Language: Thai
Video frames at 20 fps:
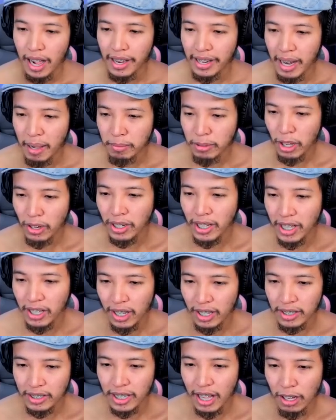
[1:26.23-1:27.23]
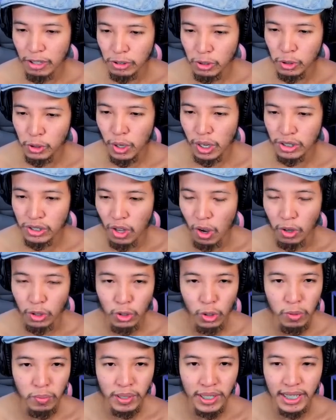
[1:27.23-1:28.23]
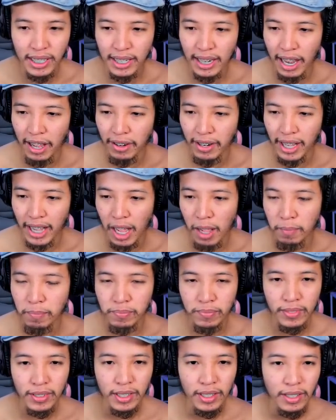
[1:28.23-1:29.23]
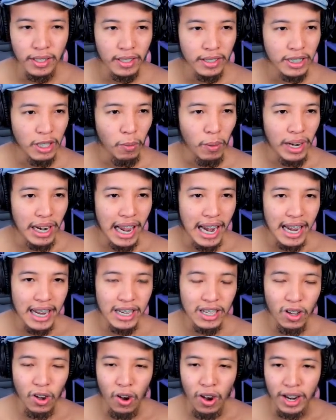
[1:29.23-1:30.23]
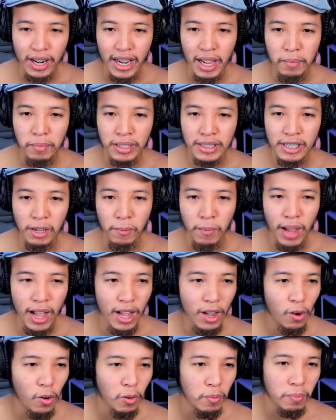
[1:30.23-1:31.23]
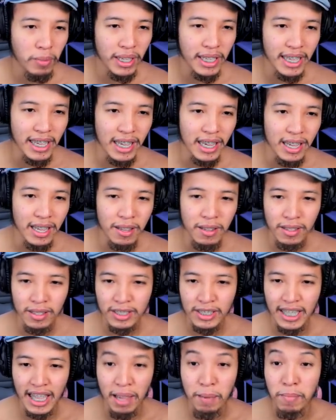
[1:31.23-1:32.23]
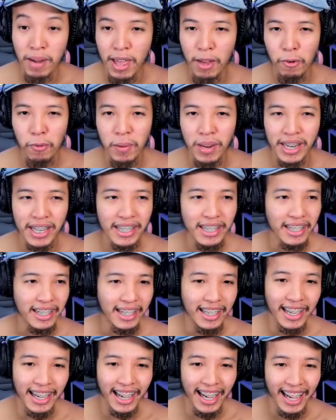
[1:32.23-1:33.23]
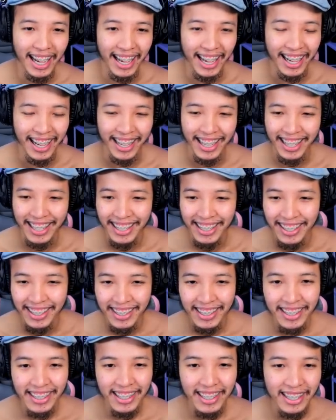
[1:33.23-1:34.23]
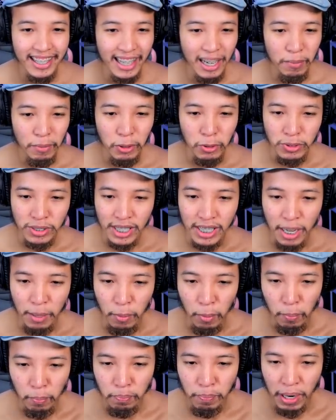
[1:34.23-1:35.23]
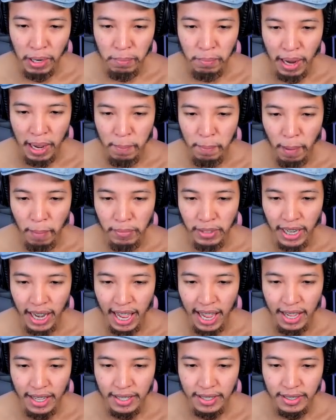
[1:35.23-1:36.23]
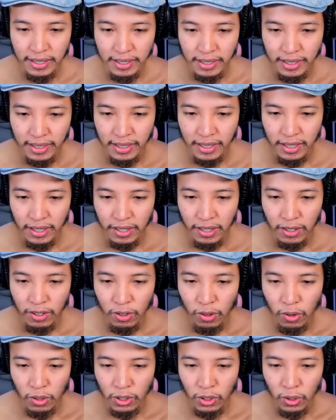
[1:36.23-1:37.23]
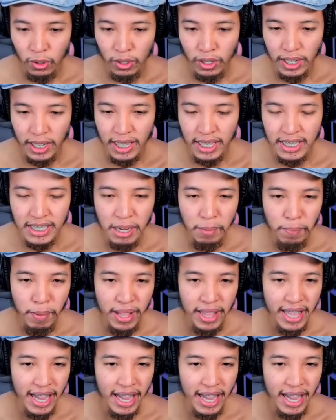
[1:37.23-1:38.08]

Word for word: เอาละตอนนี้ก็เข้าสู่ช่วง2 ทุ่มครึ่งแล้วนะครับแต่ว่าได้เล่นก่อนนะครับเนื่องจากว่าคนเมื่อกี้เกมเร็วไปนิดนึง เรามาดูซิเดี๋ยวผมเปิดไมค์แป๊บนึงนะคนนี้จะเป็น